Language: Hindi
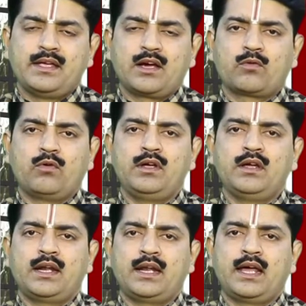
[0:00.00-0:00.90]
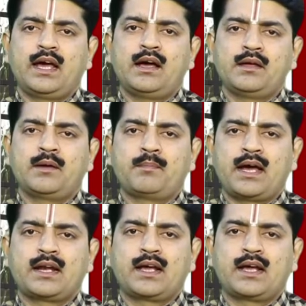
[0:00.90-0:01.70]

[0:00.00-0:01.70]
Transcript: या कोई नया एक प्लान